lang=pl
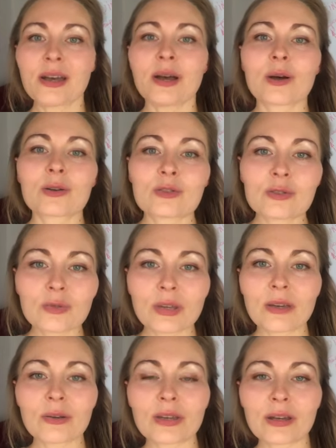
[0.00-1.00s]
Chodzi
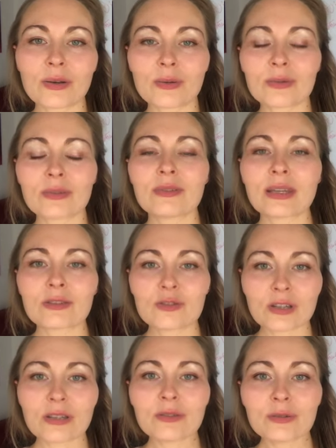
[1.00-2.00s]
tutaj o taką
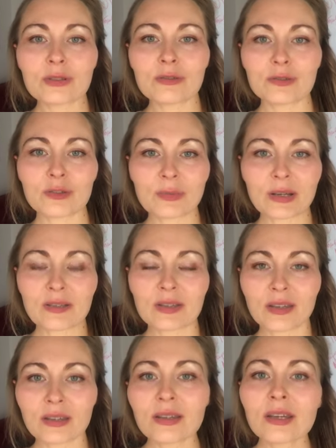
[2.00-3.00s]
nadrzędną
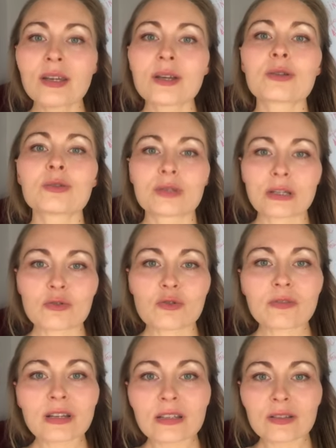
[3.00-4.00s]
informację, która
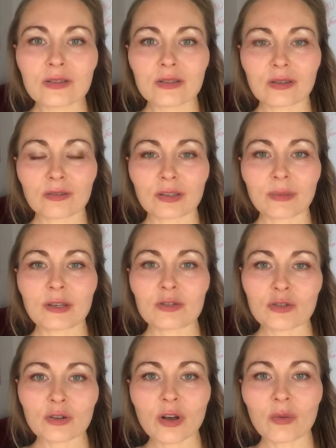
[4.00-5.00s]
czuwa nad zdrowiem
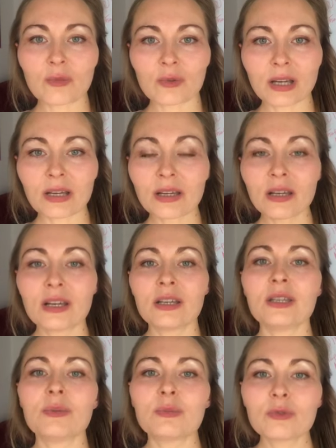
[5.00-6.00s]
naszych komórek
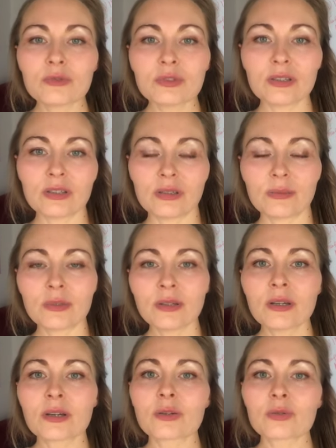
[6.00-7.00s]
i mówi im,
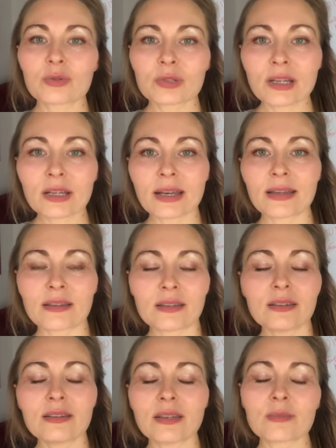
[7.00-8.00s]
które
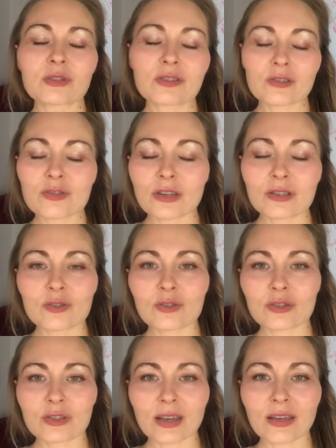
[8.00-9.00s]
geny na przestrzeni
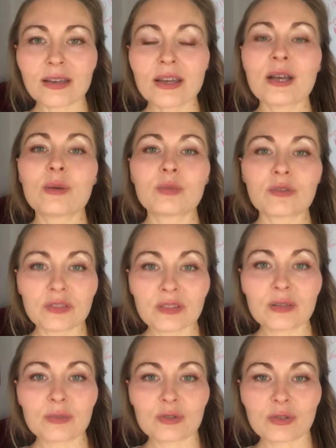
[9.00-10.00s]
życia
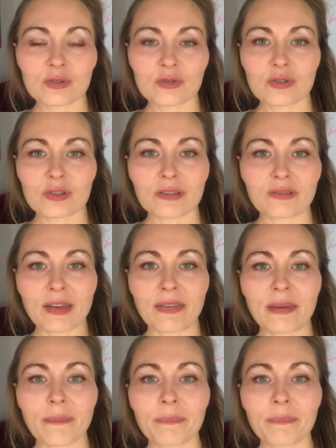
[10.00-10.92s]
powinny być odczytywane.